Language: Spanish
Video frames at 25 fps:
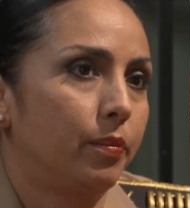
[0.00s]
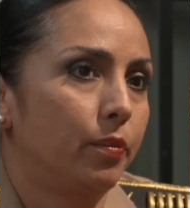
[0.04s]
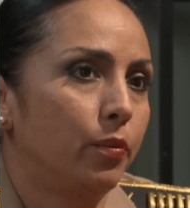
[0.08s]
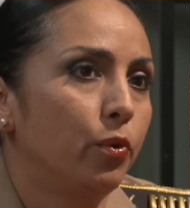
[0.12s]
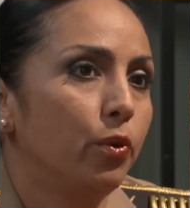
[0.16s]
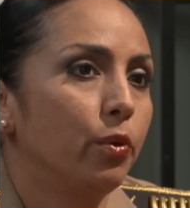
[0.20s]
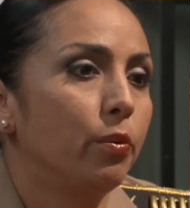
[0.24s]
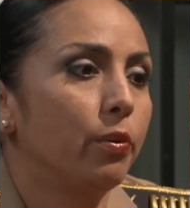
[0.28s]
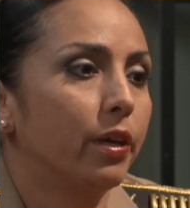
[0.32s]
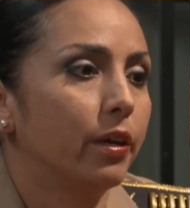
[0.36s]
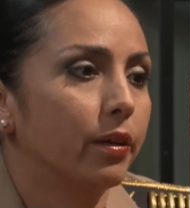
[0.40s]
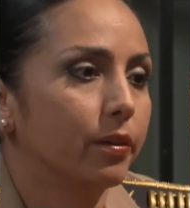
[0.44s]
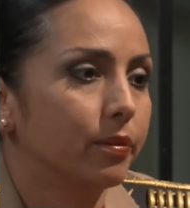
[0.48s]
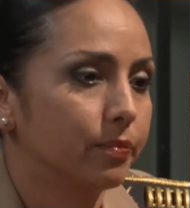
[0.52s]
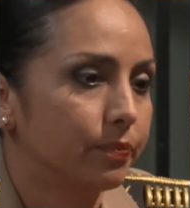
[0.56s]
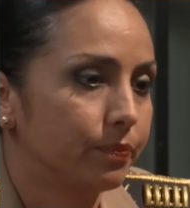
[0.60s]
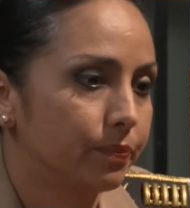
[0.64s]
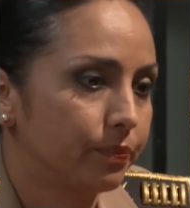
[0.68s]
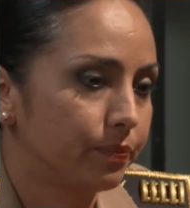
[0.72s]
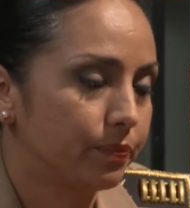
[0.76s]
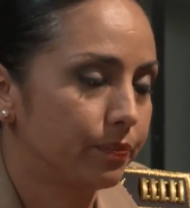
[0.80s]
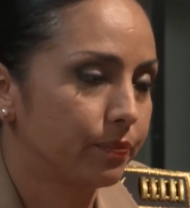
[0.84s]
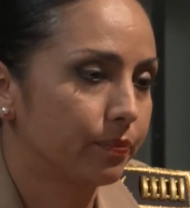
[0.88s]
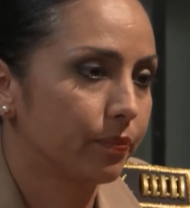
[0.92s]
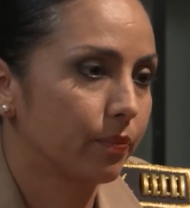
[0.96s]
Muy bien.
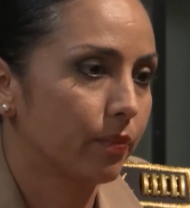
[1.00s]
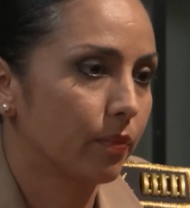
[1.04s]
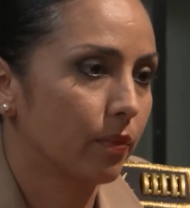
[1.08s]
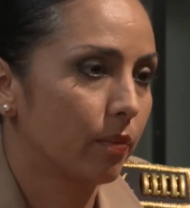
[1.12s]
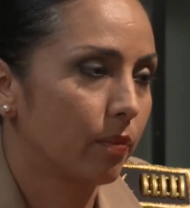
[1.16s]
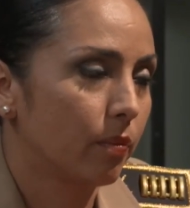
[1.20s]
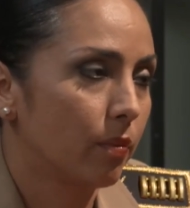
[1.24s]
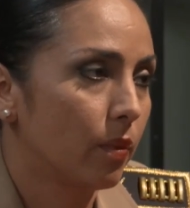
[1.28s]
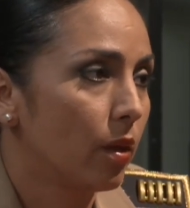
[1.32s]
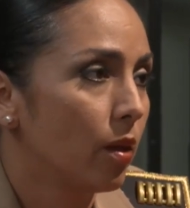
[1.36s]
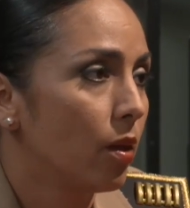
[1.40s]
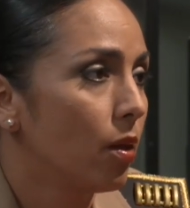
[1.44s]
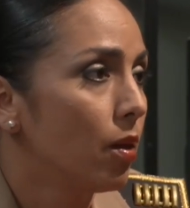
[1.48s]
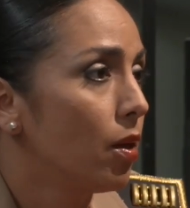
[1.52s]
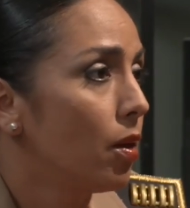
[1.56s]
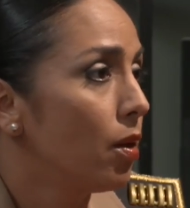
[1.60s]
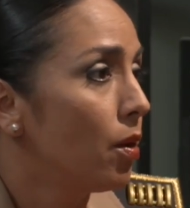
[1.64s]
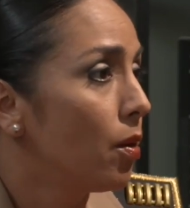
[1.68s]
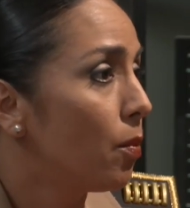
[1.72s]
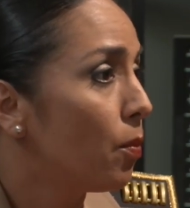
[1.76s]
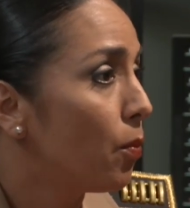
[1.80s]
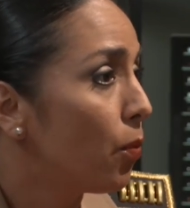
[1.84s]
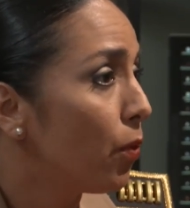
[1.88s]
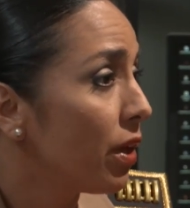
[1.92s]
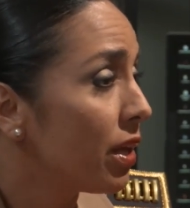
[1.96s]

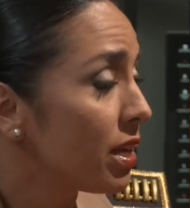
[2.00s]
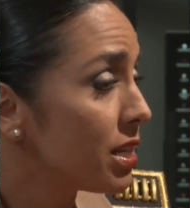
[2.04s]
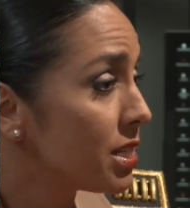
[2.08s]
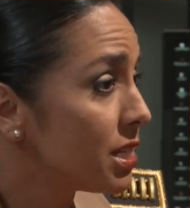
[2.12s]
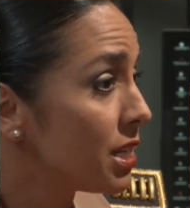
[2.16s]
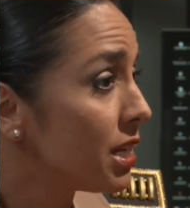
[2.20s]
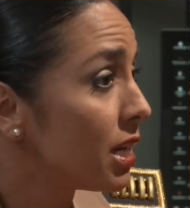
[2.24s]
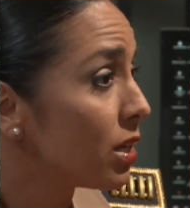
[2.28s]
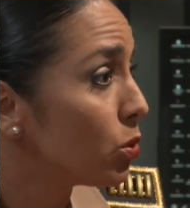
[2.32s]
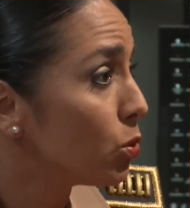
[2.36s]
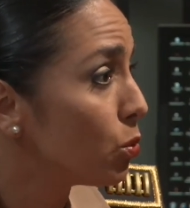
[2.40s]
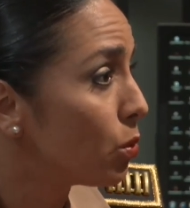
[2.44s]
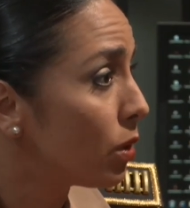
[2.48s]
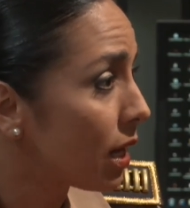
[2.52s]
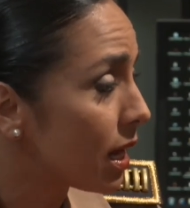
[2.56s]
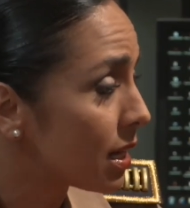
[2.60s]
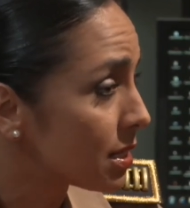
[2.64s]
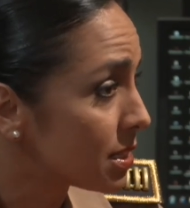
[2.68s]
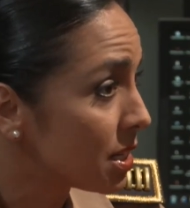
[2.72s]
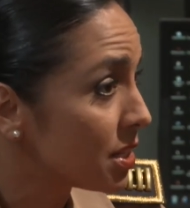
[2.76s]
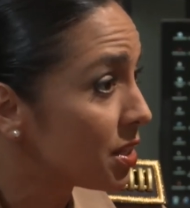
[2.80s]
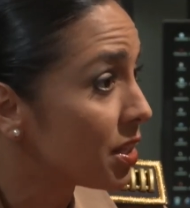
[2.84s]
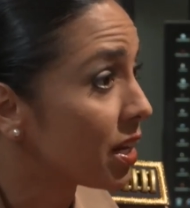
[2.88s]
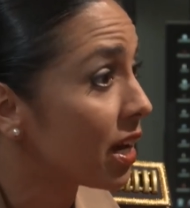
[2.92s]
Puedes ir a tu casa y